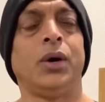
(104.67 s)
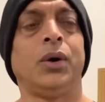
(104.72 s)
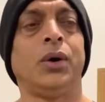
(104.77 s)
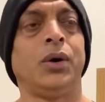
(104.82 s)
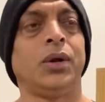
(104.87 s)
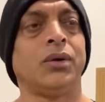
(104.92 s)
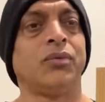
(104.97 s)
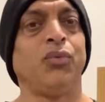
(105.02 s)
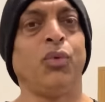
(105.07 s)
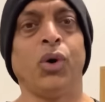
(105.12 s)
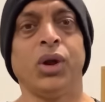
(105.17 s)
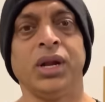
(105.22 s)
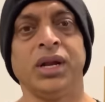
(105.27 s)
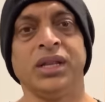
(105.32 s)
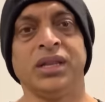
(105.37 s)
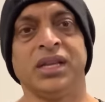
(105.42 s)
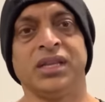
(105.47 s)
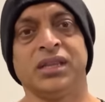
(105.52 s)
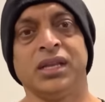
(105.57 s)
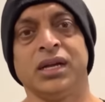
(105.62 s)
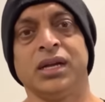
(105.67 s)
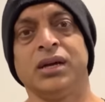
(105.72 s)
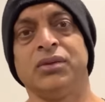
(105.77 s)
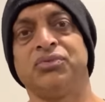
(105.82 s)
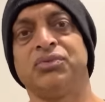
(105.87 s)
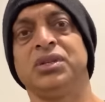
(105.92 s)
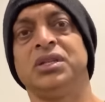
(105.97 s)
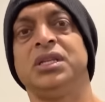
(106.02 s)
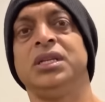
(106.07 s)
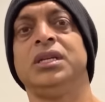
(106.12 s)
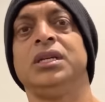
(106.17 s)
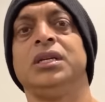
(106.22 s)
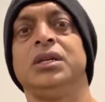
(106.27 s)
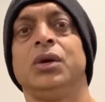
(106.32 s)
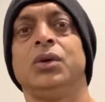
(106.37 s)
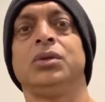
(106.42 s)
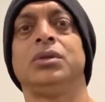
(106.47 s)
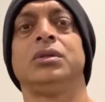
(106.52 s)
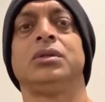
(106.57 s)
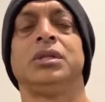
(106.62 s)
और वार्निंग देता रहा अफरीदी
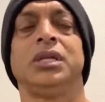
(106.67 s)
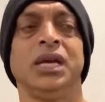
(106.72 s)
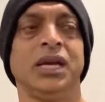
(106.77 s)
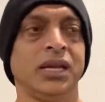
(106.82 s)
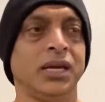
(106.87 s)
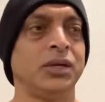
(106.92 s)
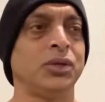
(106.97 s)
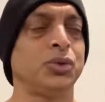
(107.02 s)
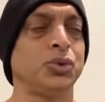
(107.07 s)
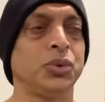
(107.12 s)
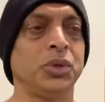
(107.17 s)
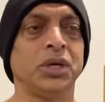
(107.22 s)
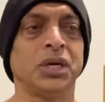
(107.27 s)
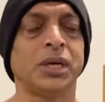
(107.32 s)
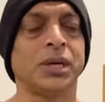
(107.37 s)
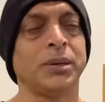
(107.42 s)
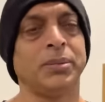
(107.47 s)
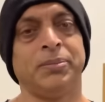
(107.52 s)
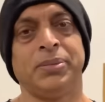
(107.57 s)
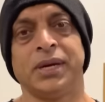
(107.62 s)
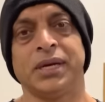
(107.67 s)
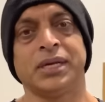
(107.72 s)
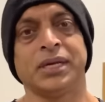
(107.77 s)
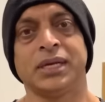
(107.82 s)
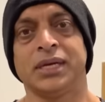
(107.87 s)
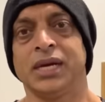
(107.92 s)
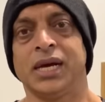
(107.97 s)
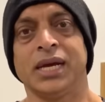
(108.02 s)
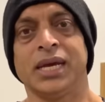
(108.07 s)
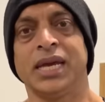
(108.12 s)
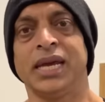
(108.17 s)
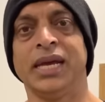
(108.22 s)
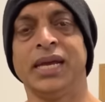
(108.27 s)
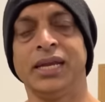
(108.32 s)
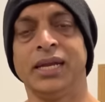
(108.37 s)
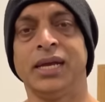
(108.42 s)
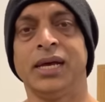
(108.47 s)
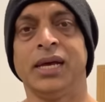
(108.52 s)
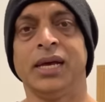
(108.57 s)
ऑन इंग्लैंड टूर बट अगेन